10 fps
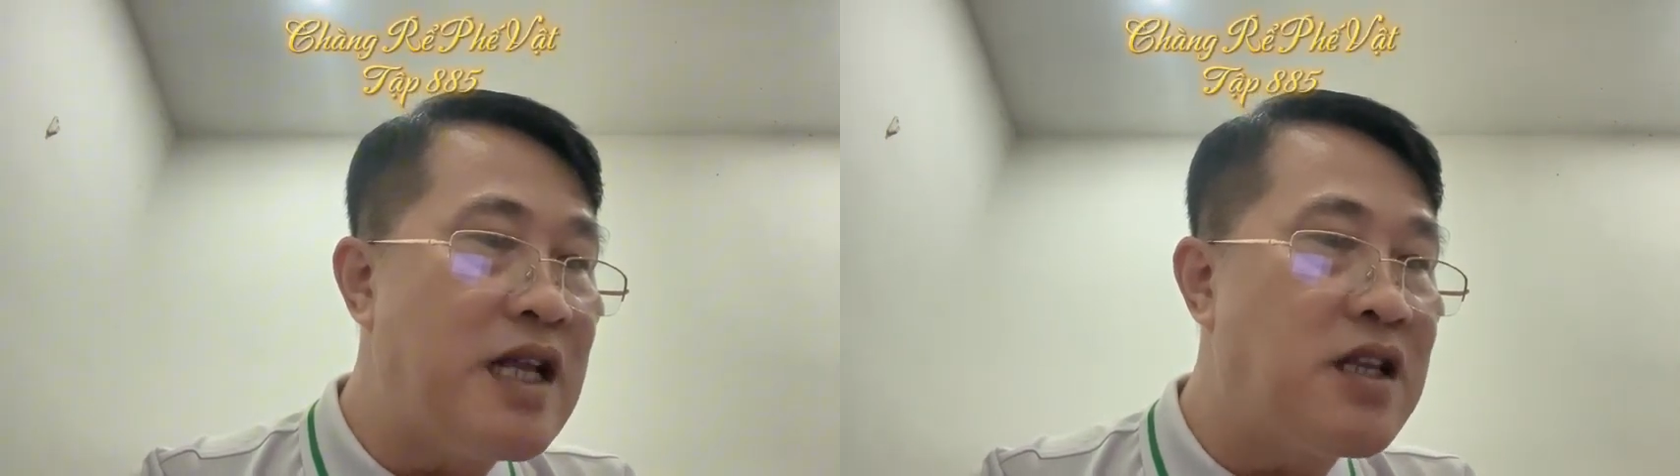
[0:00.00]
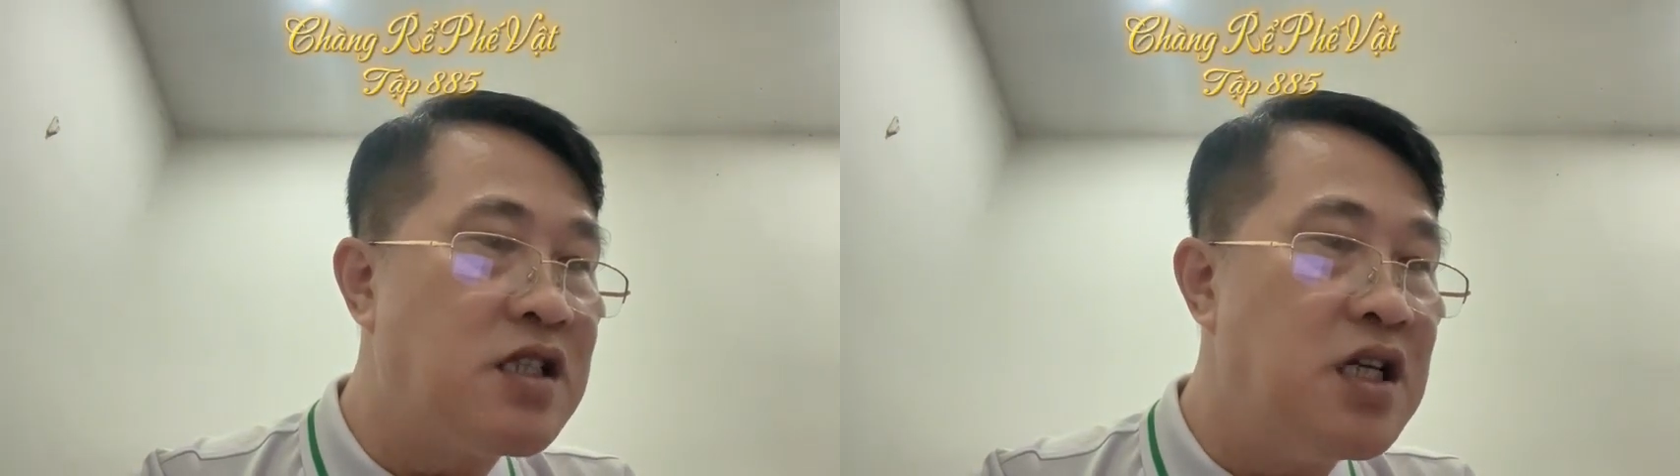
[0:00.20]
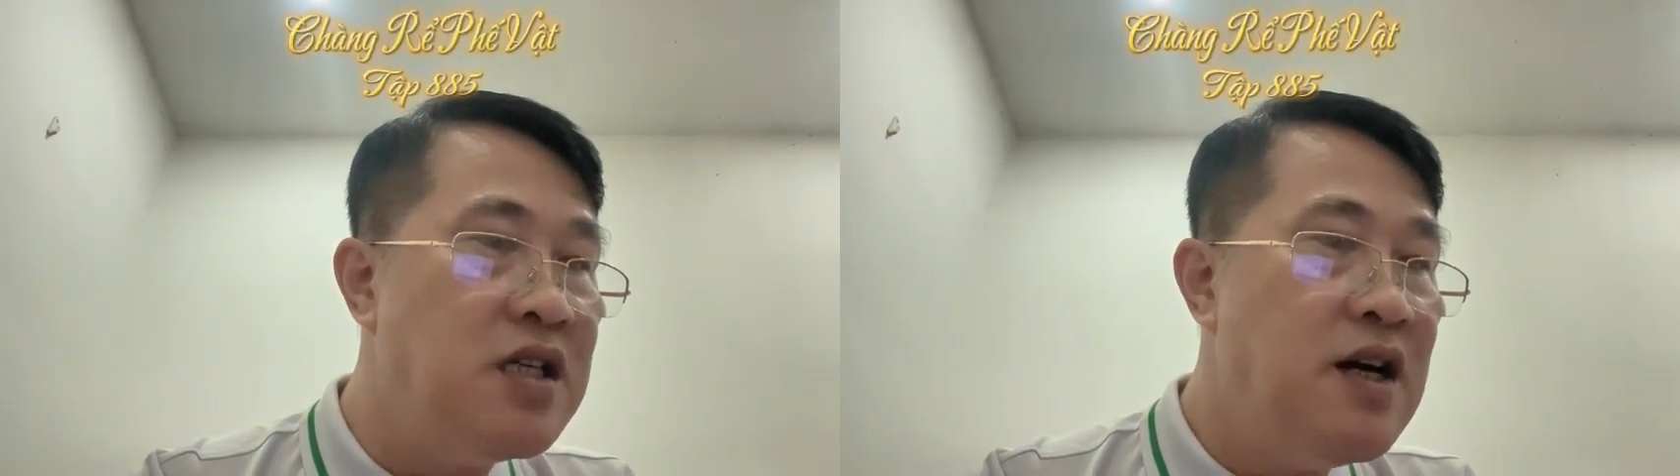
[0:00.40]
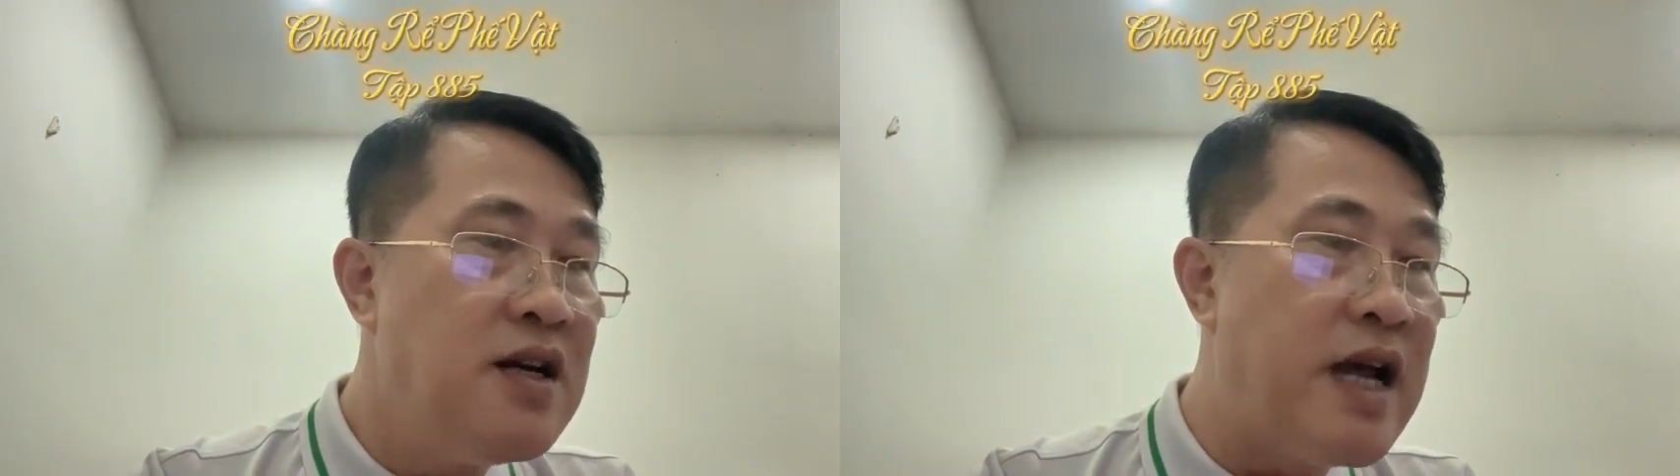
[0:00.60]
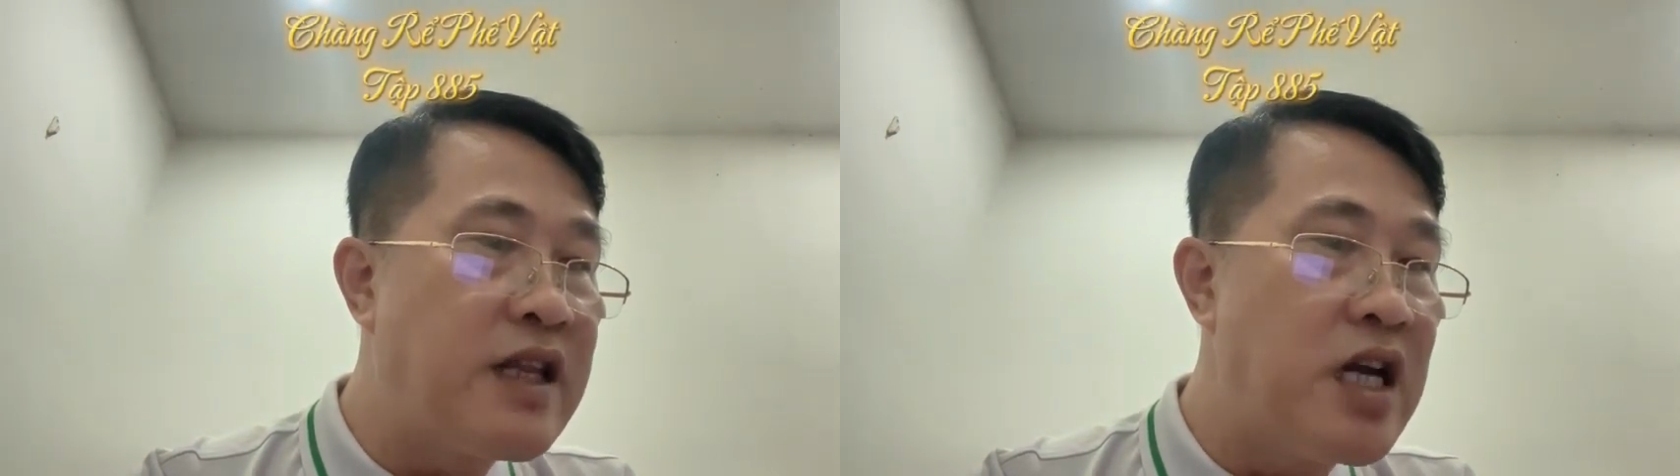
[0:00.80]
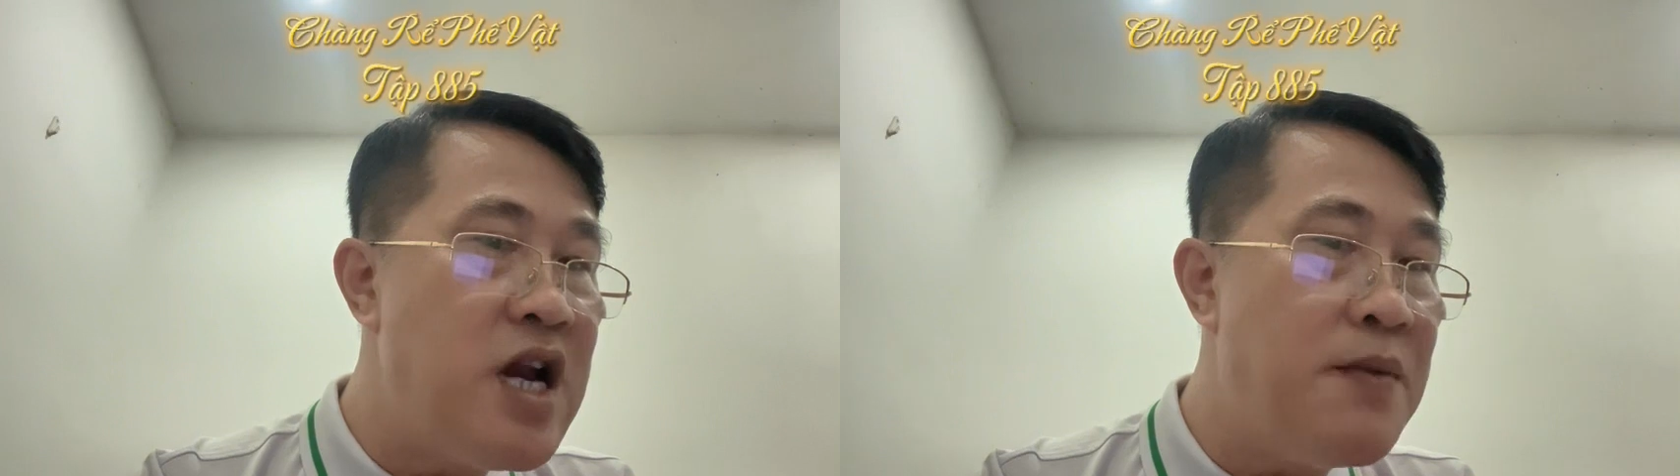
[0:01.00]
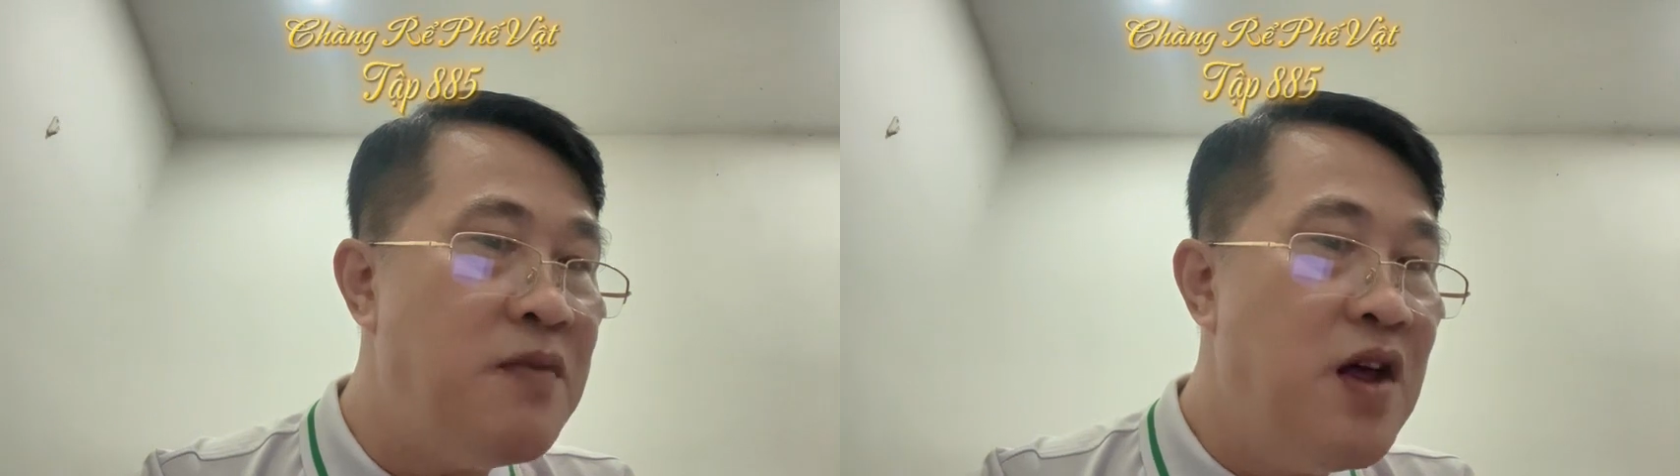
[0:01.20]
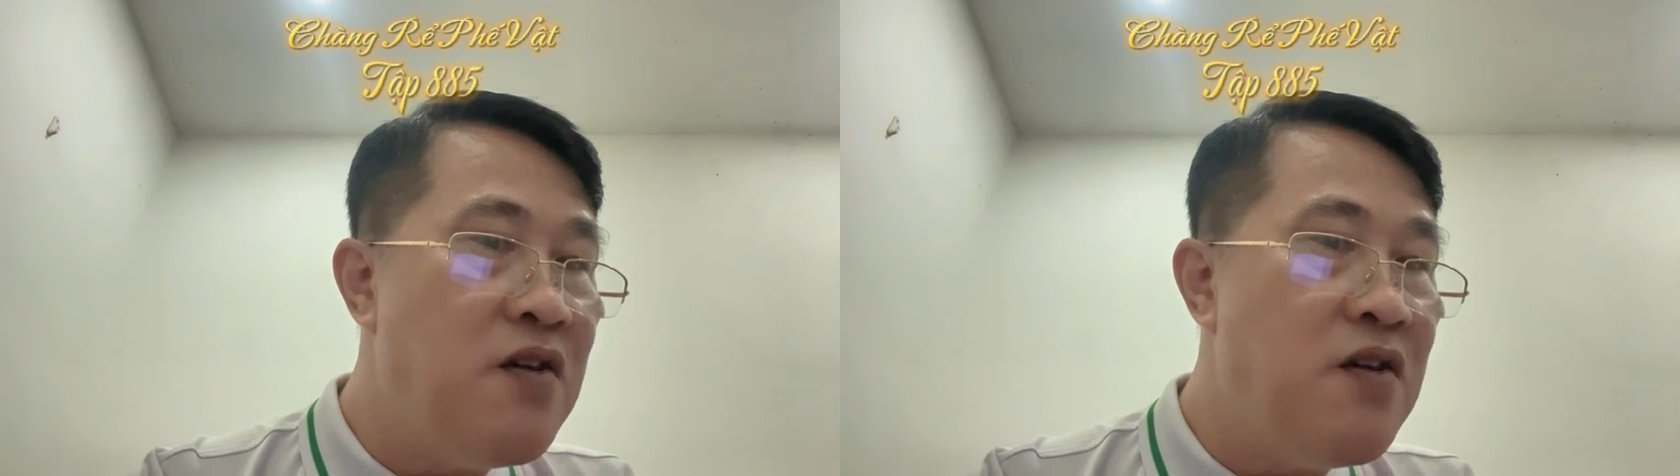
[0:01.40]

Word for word: tự xưng là Thầy Lâm.